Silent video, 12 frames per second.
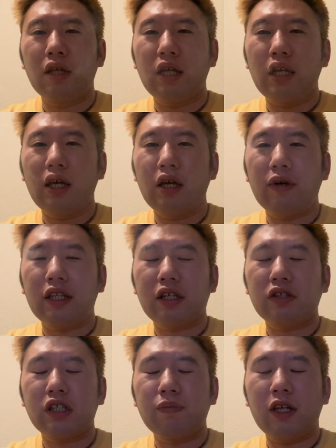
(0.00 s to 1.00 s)
えー、
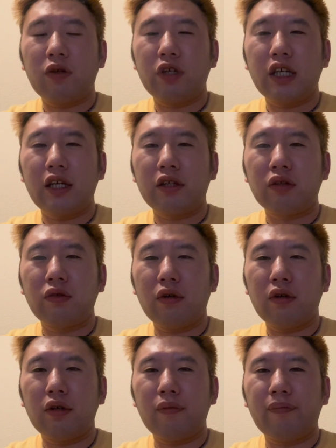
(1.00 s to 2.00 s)
私ペロリアン
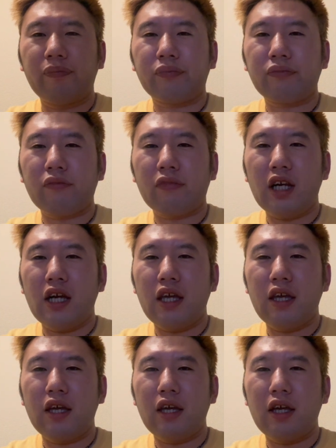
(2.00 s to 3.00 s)
と、
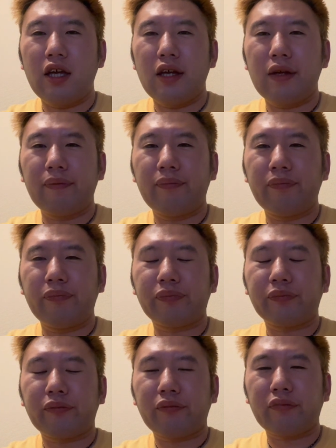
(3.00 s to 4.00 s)

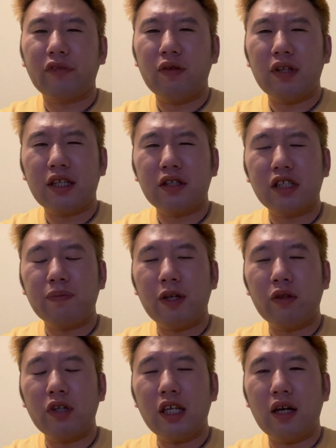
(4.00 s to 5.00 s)
えー、私
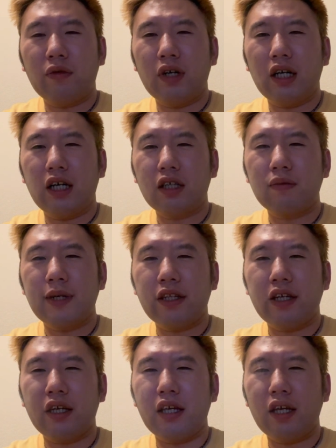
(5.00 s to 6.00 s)
ペロリアンはあくま
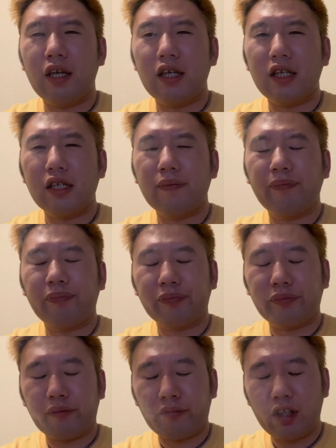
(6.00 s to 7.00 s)
で、
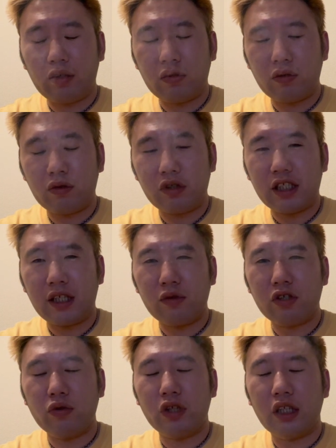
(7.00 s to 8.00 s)
えー、こちらの
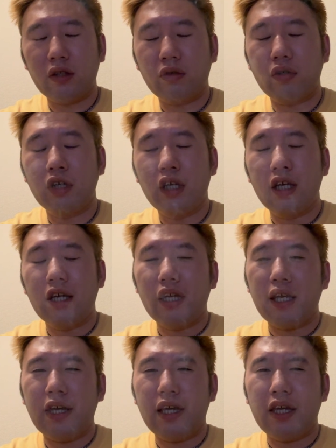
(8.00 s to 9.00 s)
商品の、
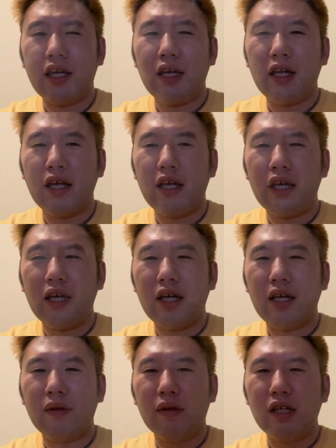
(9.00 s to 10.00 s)

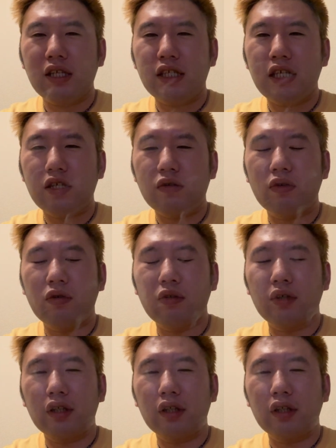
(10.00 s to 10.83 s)
えー、製造、